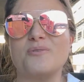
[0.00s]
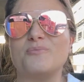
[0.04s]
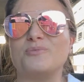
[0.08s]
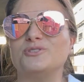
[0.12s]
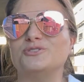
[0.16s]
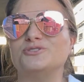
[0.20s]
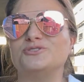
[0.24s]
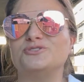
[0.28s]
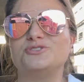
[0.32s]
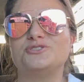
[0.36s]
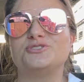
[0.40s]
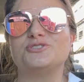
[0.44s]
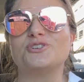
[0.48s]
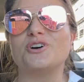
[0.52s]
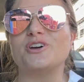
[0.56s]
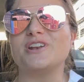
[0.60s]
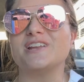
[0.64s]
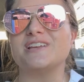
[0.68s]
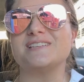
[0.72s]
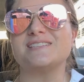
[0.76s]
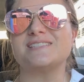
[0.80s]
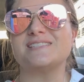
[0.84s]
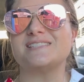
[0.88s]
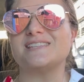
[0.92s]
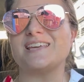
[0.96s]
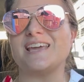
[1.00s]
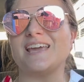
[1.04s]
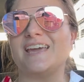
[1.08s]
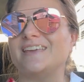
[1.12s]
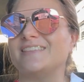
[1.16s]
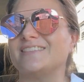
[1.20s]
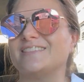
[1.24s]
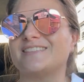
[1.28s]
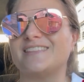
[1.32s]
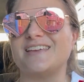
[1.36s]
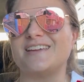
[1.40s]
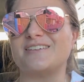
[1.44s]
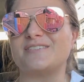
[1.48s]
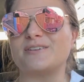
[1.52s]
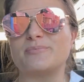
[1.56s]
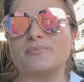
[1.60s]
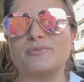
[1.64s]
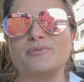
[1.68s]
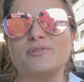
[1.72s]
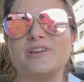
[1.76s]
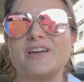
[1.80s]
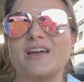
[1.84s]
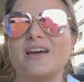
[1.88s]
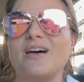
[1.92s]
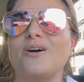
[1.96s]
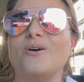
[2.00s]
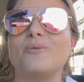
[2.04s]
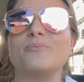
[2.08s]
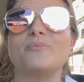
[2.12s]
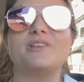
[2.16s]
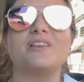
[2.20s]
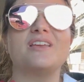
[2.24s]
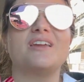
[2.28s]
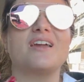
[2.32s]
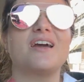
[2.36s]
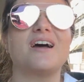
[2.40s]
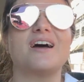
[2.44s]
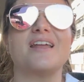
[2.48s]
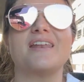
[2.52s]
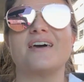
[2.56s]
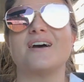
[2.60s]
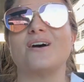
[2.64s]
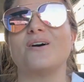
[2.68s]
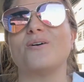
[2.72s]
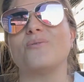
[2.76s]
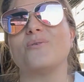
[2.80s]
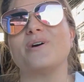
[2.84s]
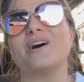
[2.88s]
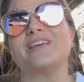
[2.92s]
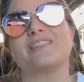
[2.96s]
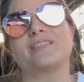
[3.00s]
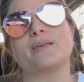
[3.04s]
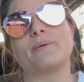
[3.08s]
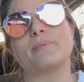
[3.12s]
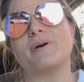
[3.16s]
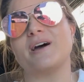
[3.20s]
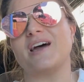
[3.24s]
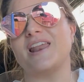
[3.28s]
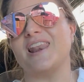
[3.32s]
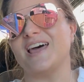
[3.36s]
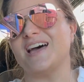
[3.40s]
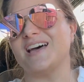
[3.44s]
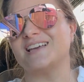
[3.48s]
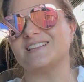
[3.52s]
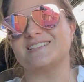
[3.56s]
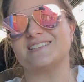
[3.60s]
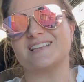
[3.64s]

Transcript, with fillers: montones de gente de República Dominicana, Guatemala,